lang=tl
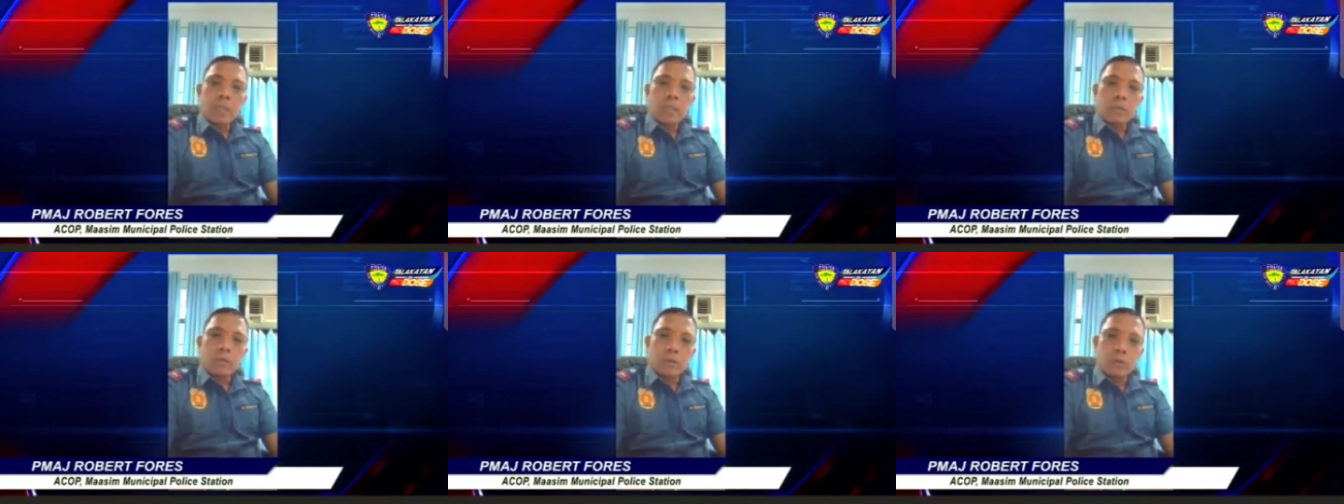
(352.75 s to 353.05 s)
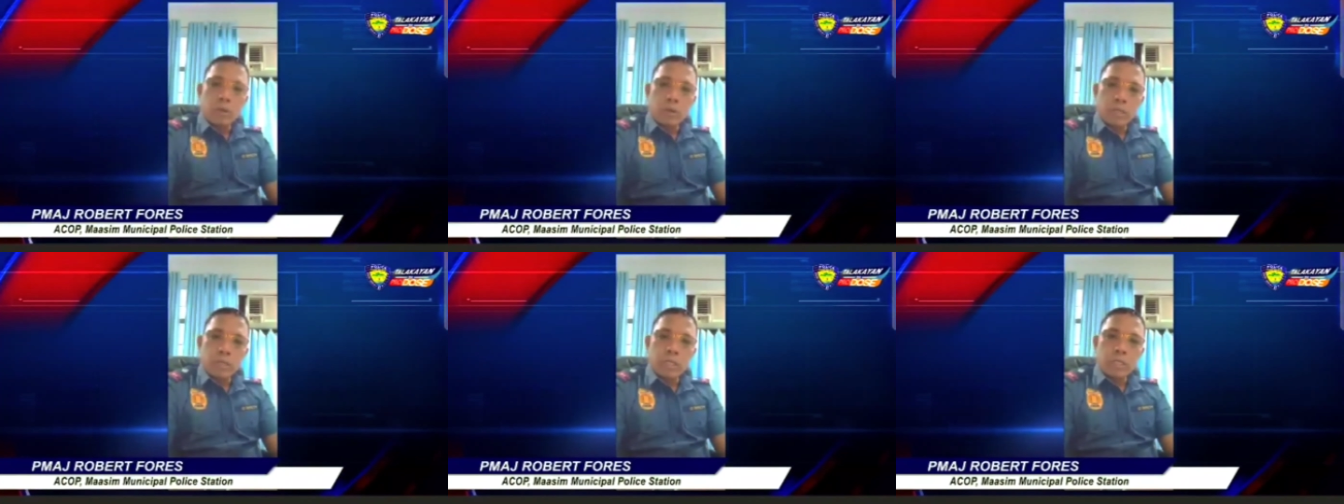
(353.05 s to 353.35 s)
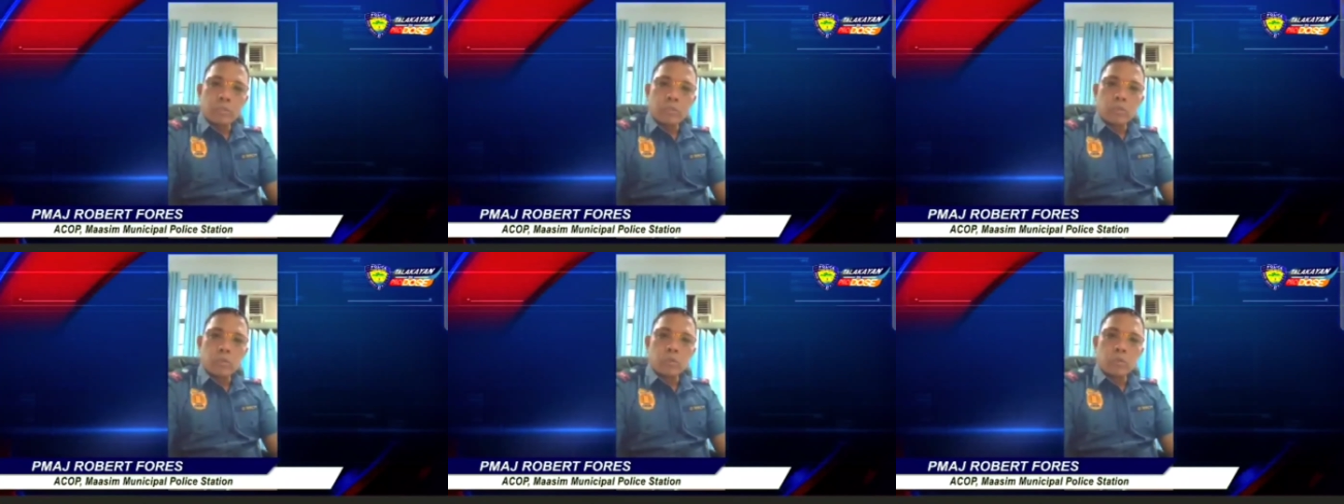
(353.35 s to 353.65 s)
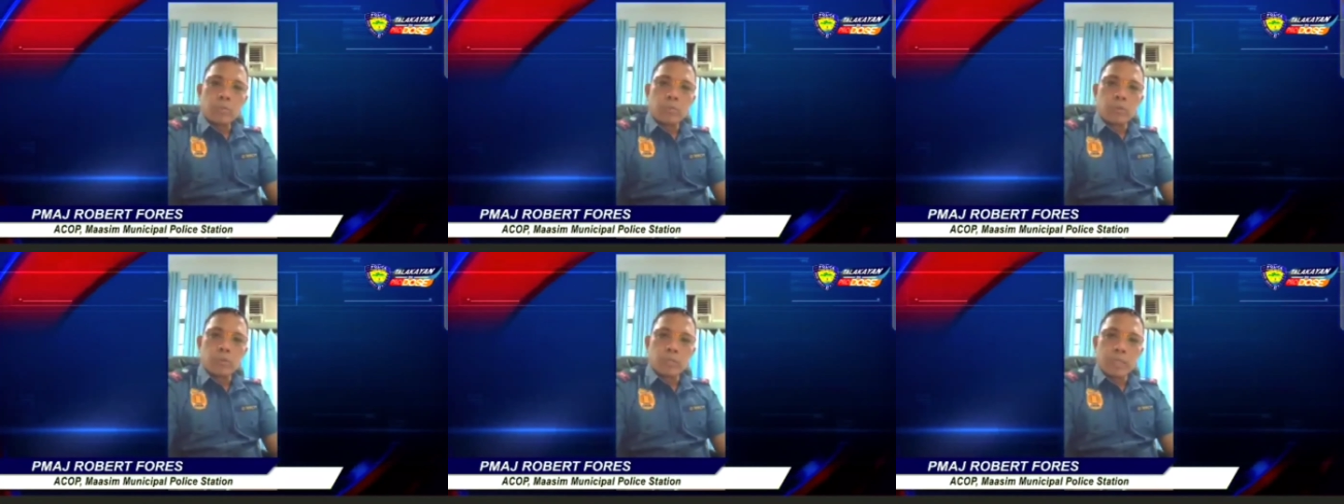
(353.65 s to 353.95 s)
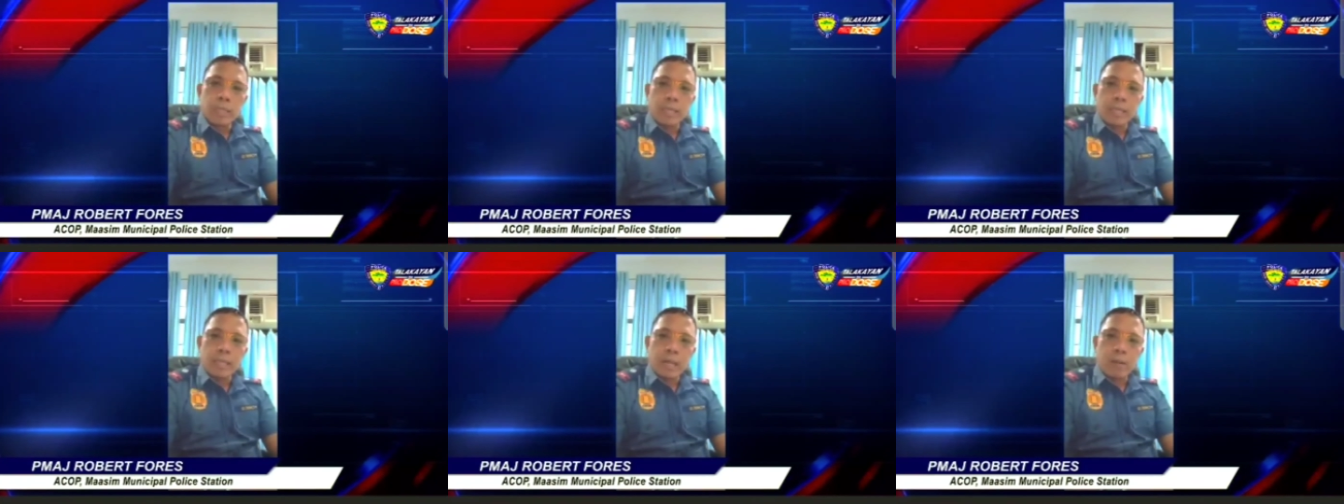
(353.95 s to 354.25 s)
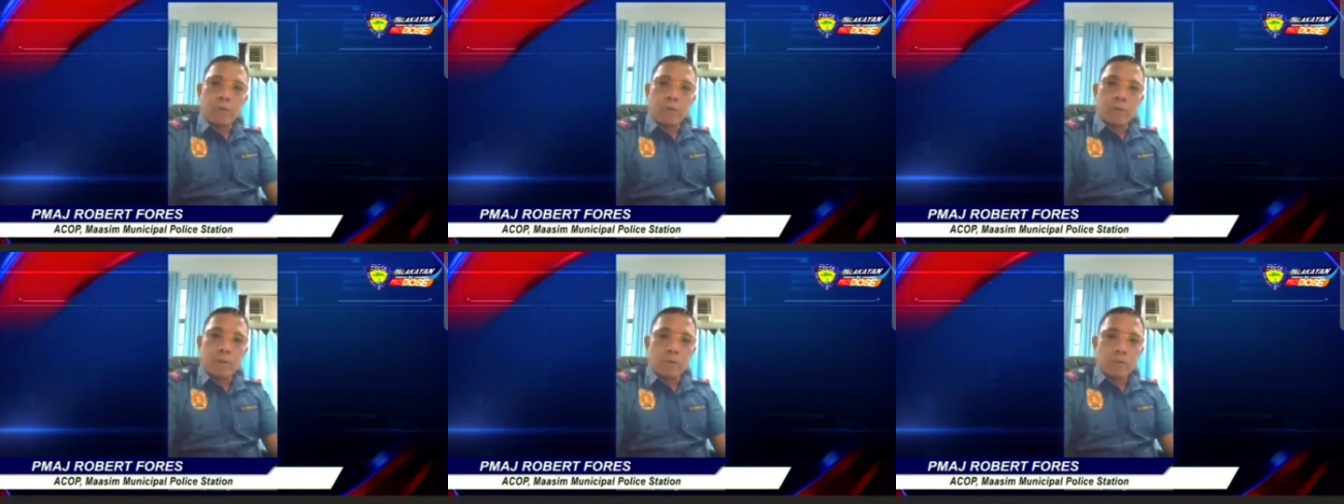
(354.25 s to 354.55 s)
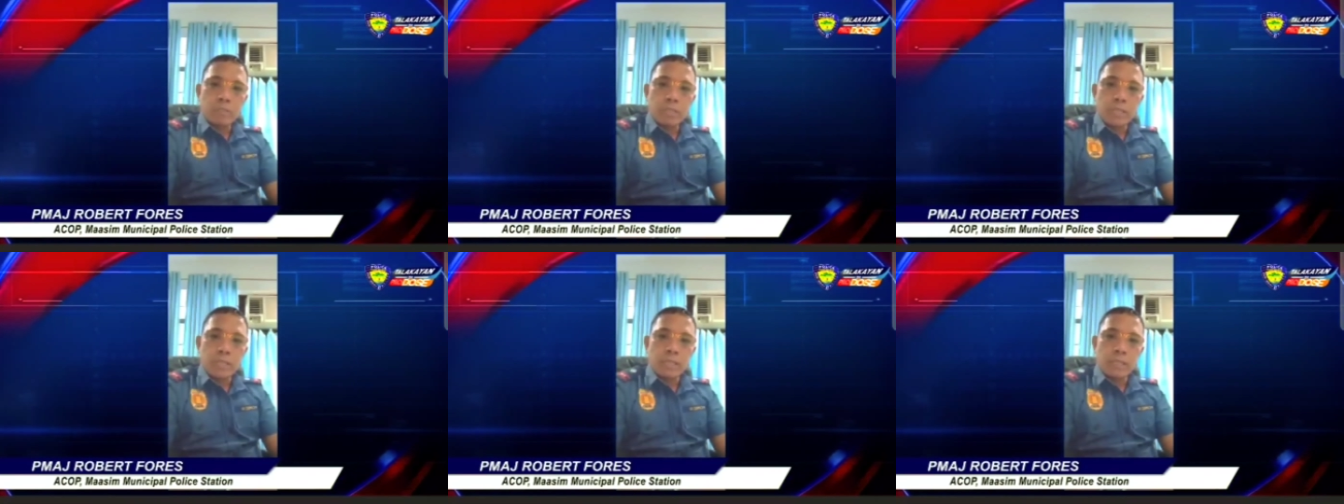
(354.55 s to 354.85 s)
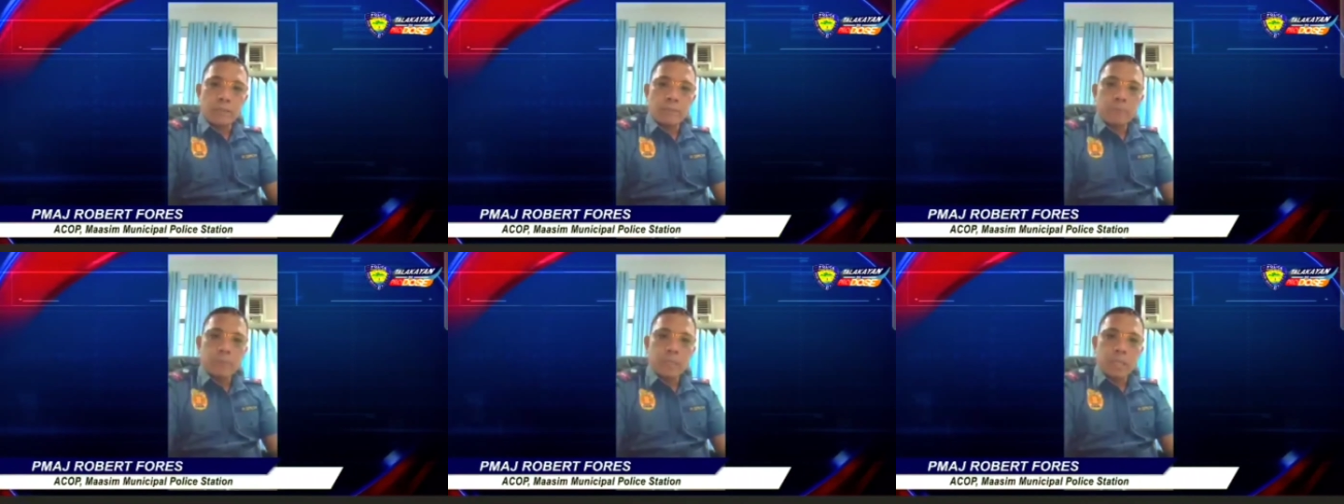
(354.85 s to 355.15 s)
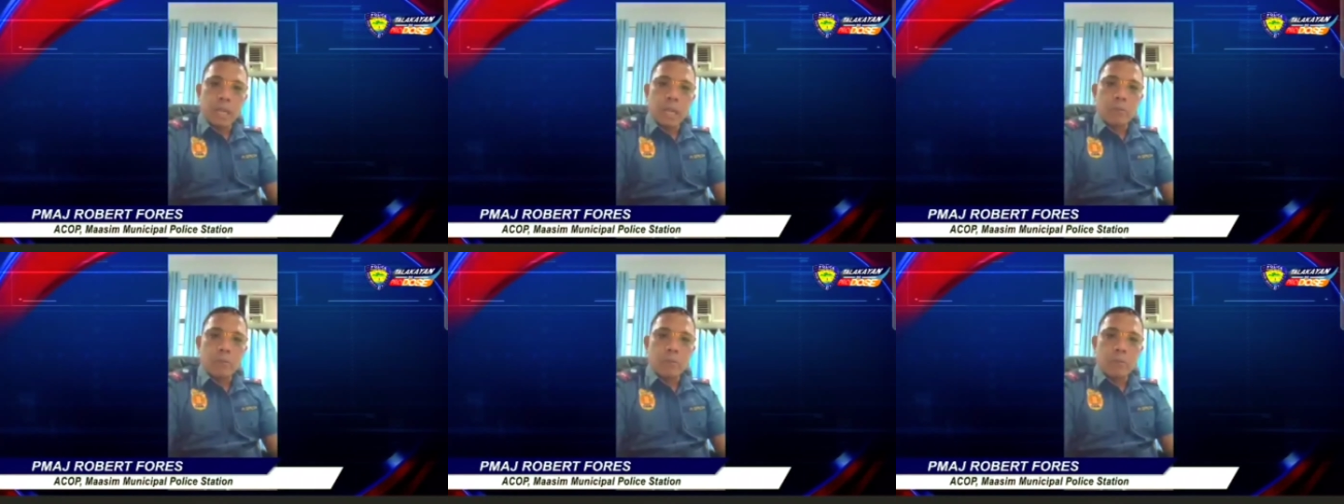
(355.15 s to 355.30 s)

in order to protect our ocean,